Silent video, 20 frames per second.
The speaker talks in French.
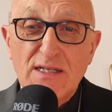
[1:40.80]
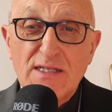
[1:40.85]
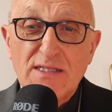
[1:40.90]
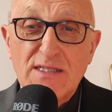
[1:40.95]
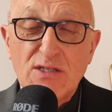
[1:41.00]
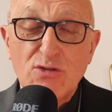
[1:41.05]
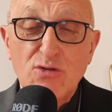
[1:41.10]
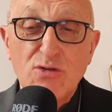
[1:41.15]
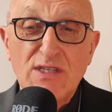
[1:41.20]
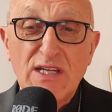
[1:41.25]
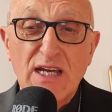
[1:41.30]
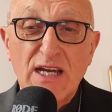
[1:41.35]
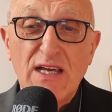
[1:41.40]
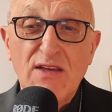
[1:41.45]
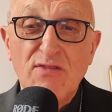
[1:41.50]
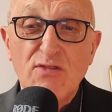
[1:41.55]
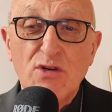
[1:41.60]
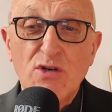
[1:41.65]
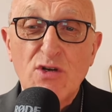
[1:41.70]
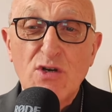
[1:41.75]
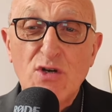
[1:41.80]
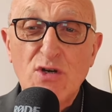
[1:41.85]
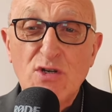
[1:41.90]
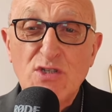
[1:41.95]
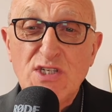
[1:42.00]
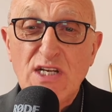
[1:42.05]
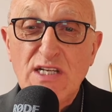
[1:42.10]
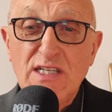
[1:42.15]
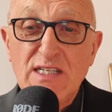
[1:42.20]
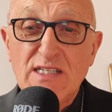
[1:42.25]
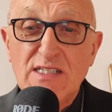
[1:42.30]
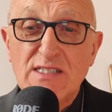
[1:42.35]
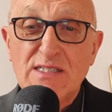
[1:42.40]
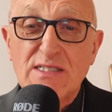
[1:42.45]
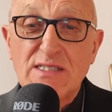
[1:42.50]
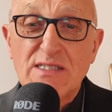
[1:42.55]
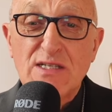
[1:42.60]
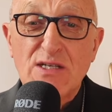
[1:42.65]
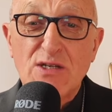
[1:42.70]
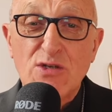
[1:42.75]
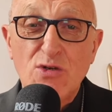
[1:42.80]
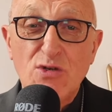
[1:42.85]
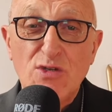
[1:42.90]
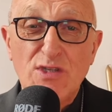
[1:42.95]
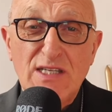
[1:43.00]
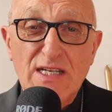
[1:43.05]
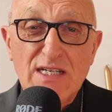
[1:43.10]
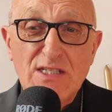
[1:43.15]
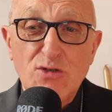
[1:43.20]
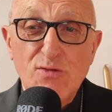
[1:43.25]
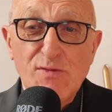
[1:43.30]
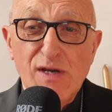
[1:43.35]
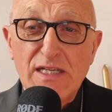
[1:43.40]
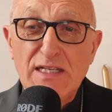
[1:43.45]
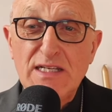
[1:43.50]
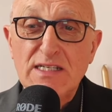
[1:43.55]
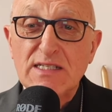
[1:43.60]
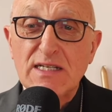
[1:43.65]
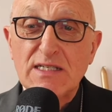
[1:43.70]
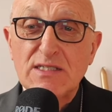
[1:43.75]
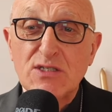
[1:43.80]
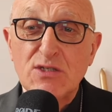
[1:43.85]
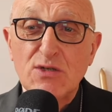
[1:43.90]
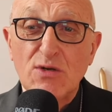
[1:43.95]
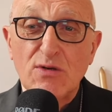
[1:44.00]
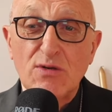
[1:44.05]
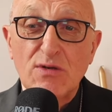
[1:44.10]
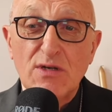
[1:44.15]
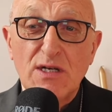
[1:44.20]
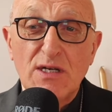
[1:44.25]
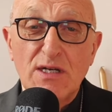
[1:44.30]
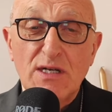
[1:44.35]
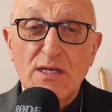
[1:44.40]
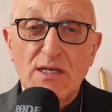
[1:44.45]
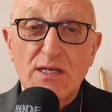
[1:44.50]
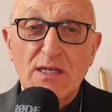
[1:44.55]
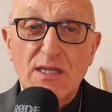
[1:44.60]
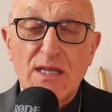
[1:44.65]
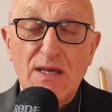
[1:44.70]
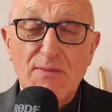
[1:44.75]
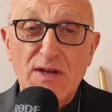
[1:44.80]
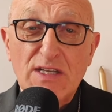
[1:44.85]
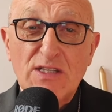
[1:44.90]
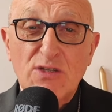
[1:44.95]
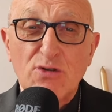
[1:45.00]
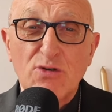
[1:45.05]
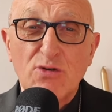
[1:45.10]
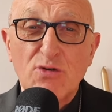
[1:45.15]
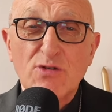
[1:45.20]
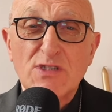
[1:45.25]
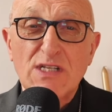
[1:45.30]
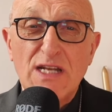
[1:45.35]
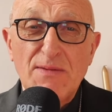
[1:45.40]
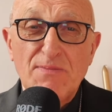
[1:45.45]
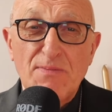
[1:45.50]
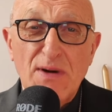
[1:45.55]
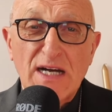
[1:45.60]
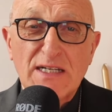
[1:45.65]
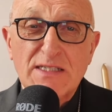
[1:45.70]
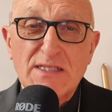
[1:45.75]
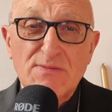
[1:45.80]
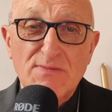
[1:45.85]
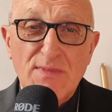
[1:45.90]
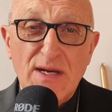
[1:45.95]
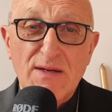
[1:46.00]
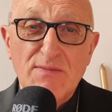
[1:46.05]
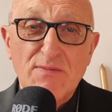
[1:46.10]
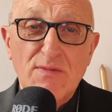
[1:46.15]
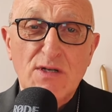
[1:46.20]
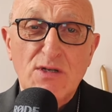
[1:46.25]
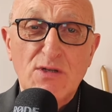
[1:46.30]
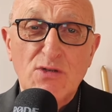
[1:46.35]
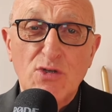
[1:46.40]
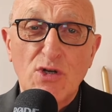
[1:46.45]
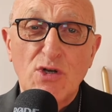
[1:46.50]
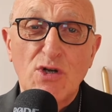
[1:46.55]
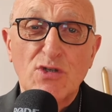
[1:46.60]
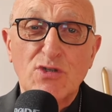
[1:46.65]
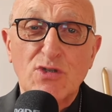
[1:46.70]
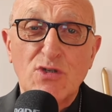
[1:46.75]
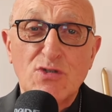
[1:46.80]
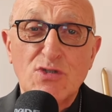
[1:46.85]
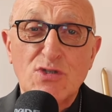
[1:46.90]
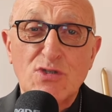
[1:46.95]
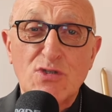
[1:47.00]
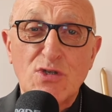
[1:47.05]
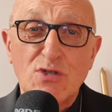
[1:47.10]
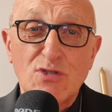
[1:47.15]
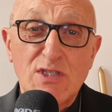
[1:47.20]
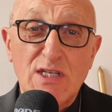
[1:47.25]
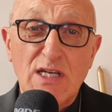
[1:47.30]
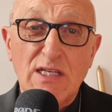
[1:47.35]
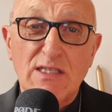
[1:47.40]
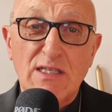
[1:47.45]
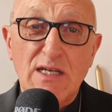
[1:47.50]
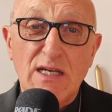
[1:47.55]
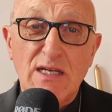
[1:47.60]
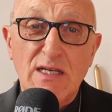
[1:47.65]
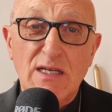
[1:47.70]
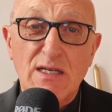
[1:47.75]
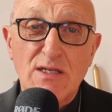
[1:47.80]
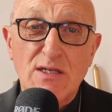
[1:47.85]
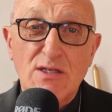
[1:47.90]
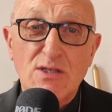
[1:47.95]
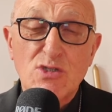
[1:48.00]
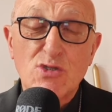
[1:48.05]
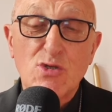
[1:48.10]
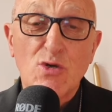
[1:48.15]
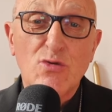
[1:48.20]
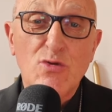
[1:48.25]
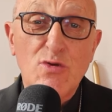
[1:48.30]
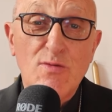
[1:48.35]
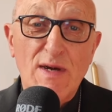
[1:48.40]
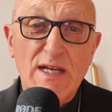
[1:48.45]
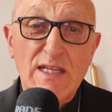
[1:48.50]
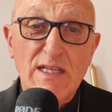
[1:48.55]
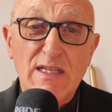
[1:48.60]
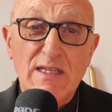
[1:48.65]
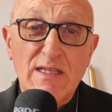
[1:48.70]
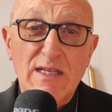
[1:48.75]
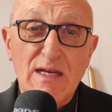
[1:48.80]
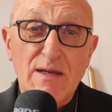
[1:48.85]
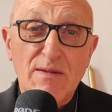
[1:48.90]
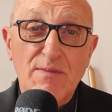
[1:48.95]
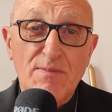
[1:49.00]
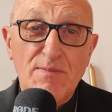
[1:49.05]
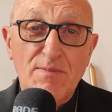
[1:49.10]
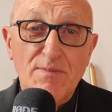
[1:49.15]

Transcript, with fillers: C'est une dérive eugéniste, une déshumanisation qui met en cause les bases mêmes de notre société, son humanité.